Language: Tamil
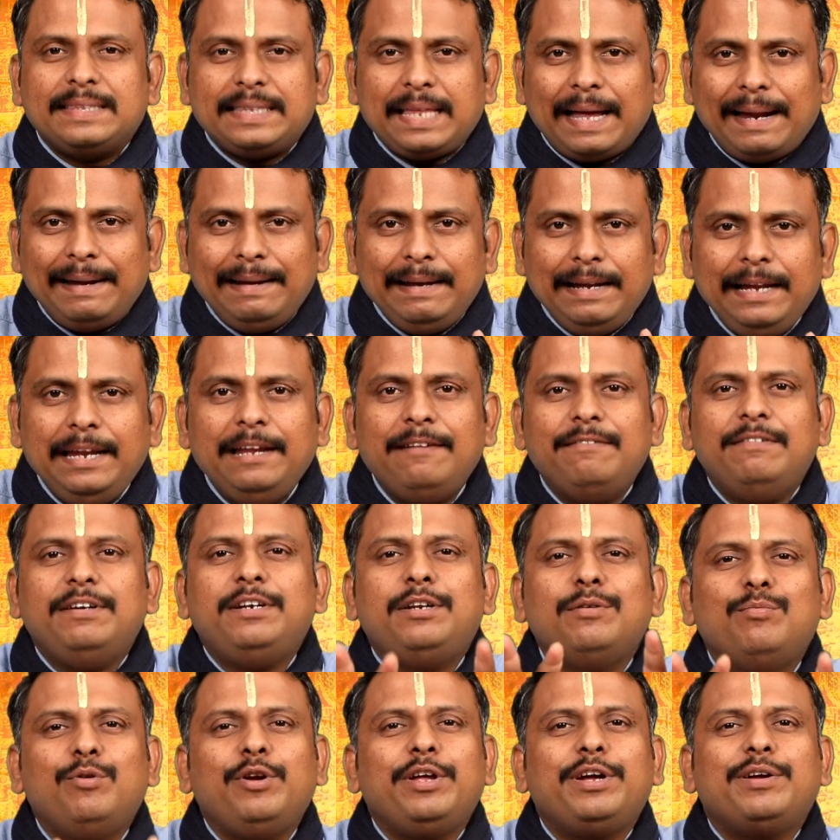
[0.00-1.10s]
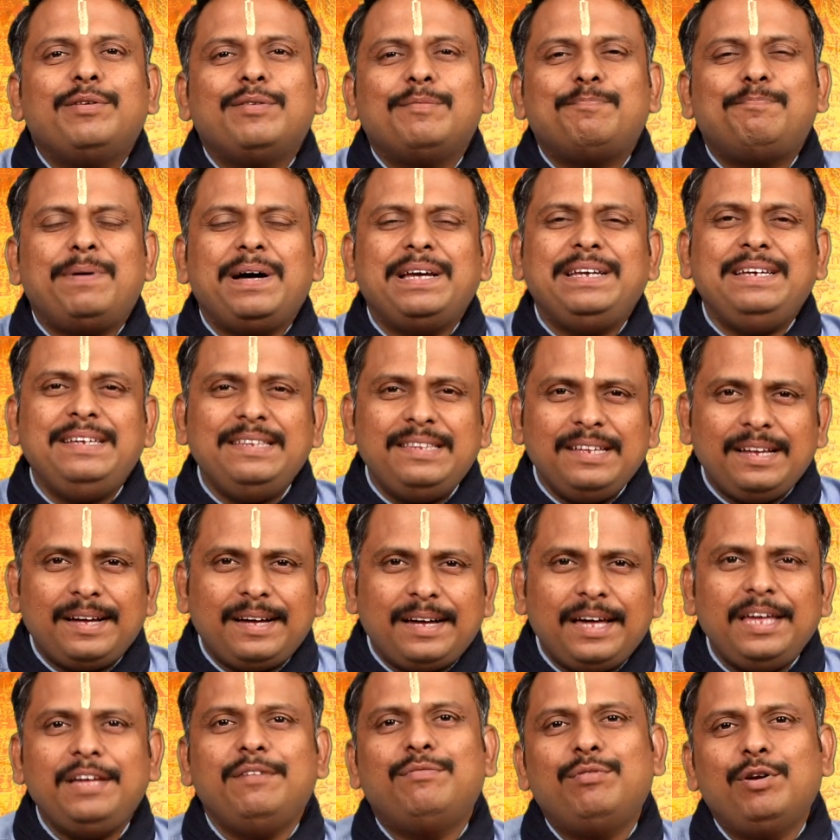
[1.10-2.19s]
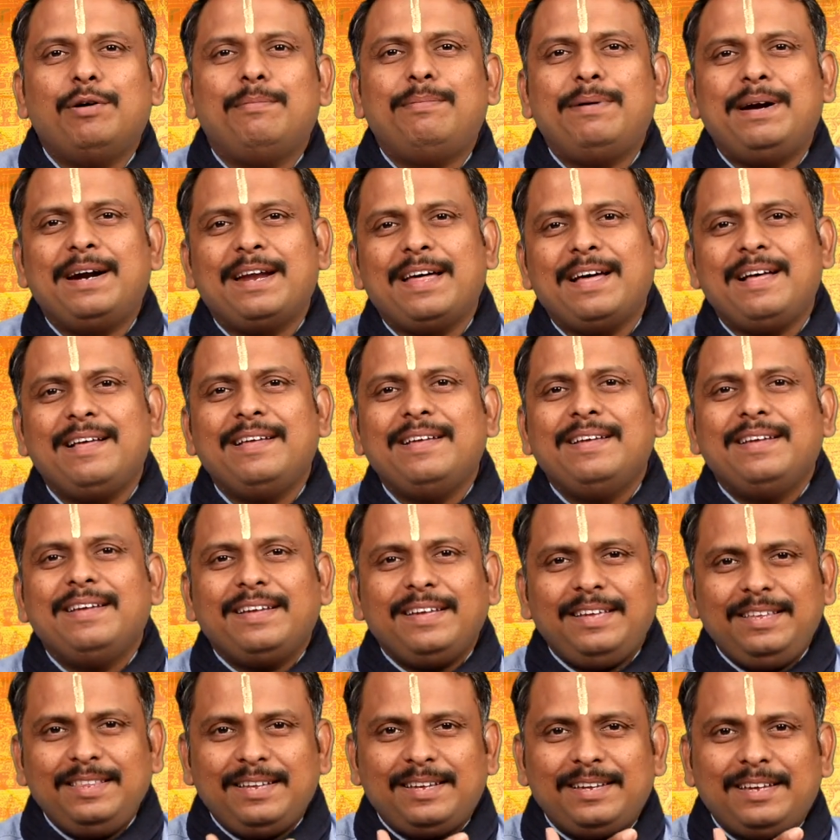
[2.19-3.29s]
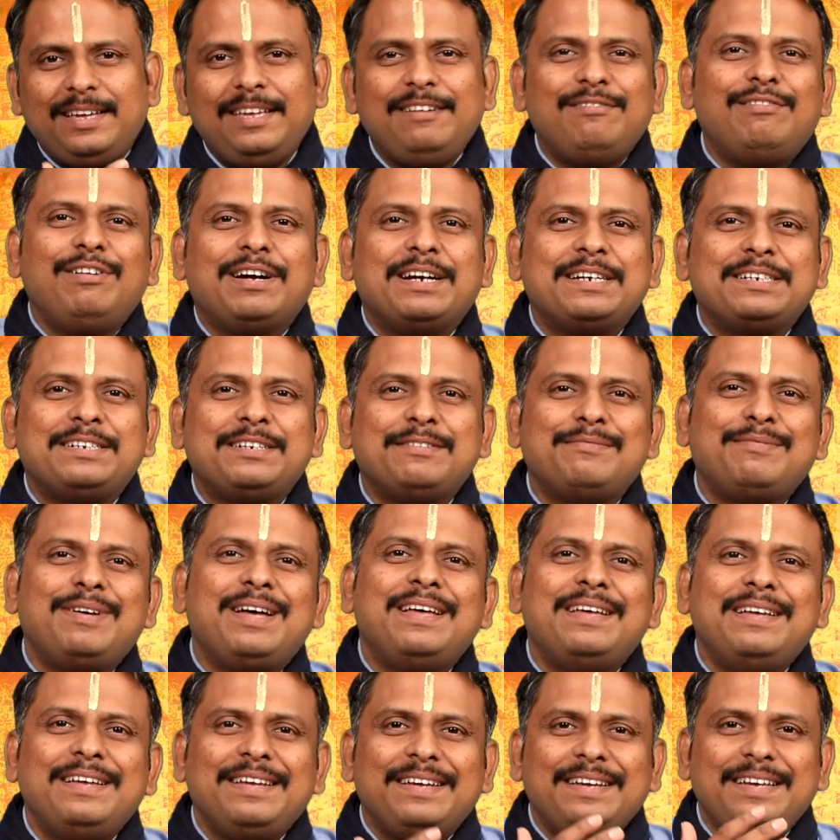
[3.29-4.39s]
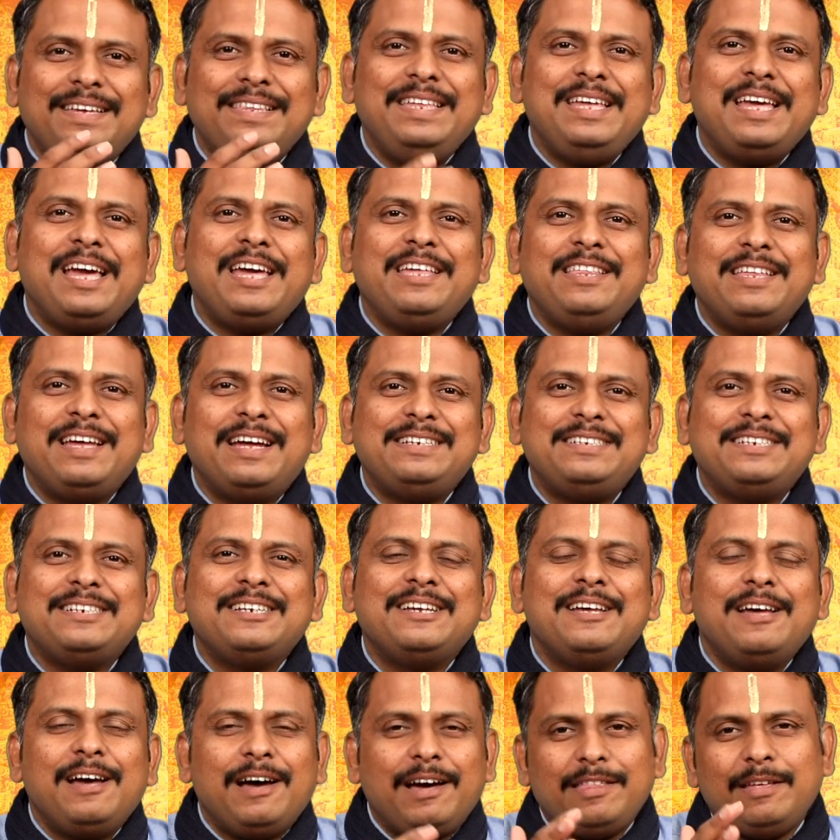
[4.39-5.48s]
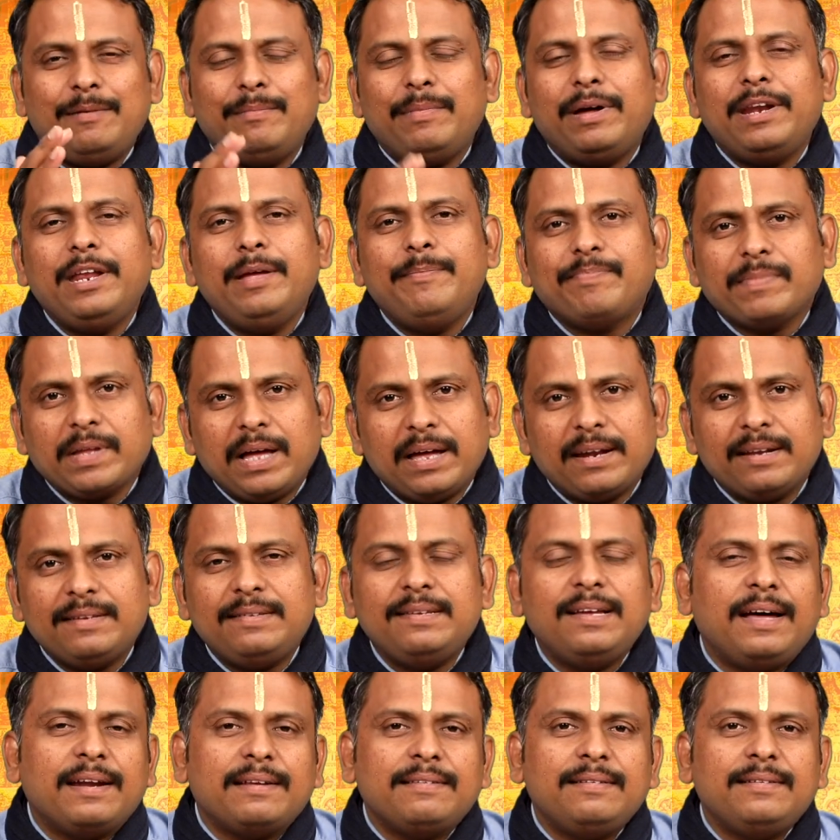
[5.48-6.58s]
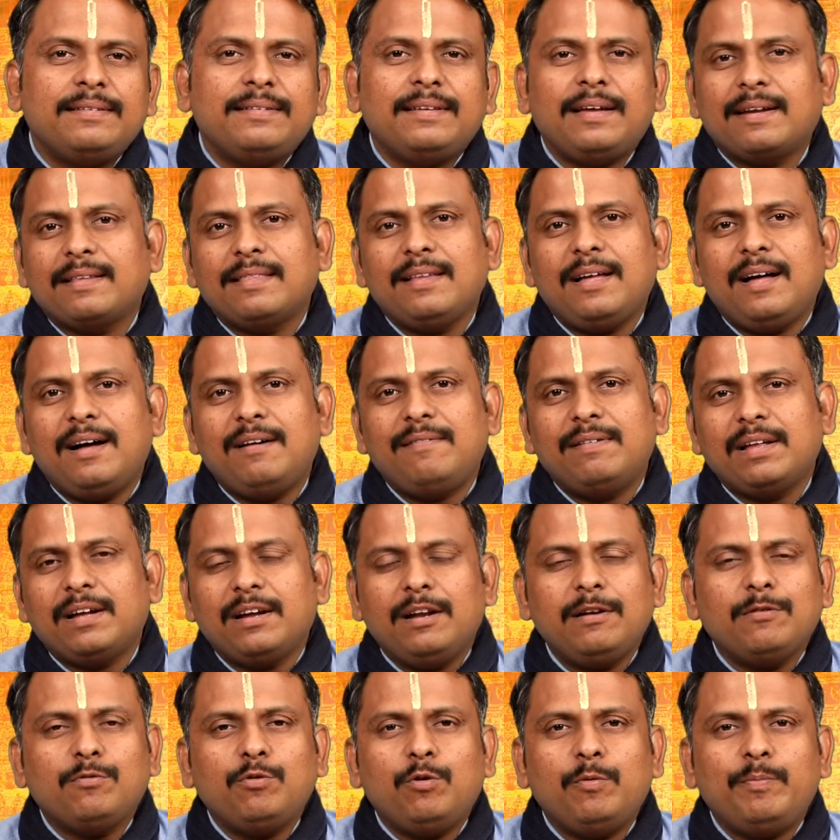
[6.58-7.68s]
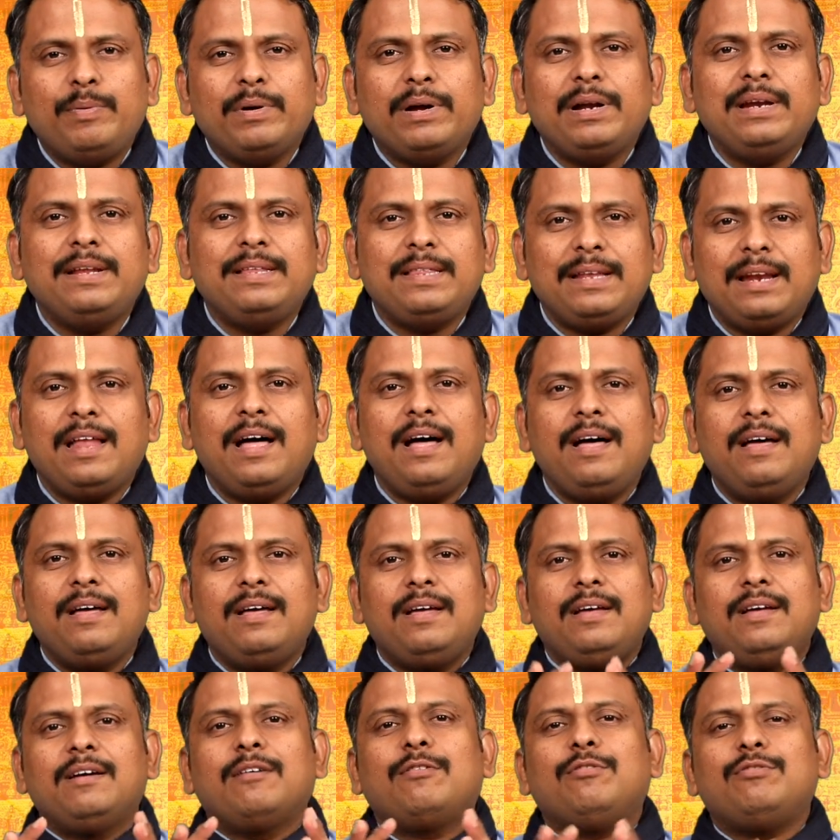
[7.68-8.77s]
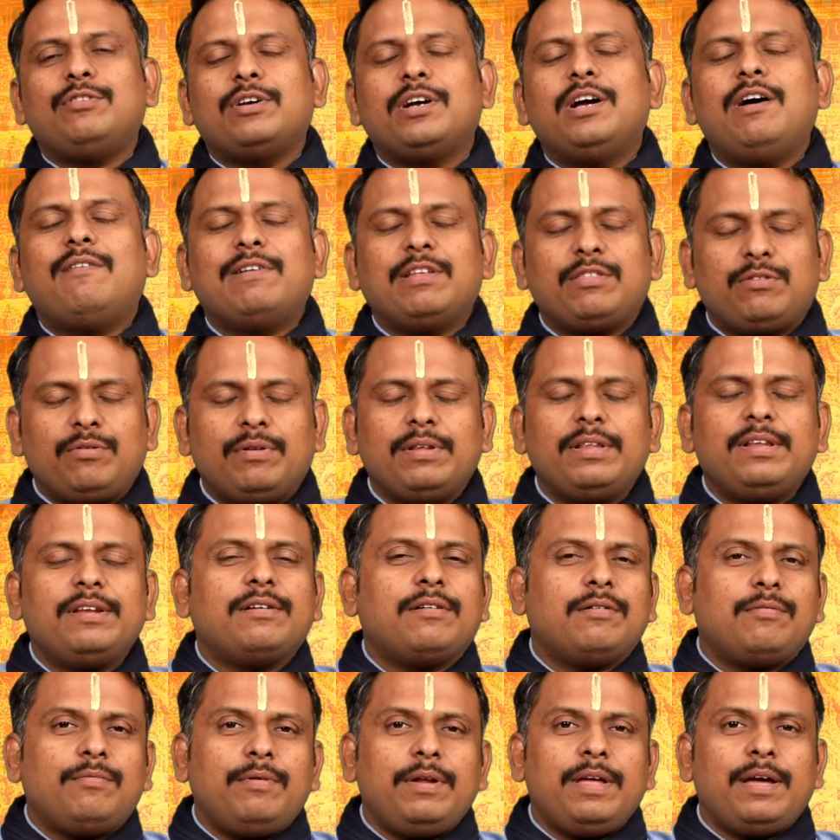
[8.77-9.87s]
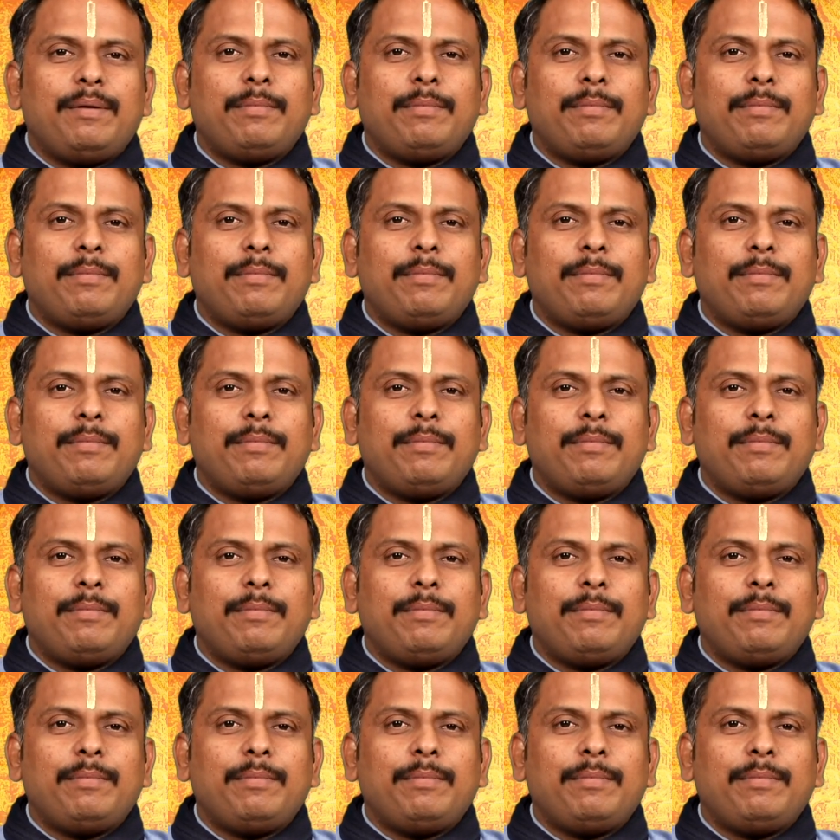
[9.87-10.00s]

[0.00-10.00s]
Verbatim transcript: தள்ளி விட்டு முடிக்கணும்ப்பா இதுக்கு இவ்வளோ பாடா இதுக்கு இவ்வளோ கஷ்டமா இது ஏன் இதாச்சு அதே மாதிரி அரசு அரசு சார்ந்த ஆவணங்கள் கோப்புகள் இதெல்லாம் கொஞ்சம் கவனத்துடன் இருக்கக்கூடிய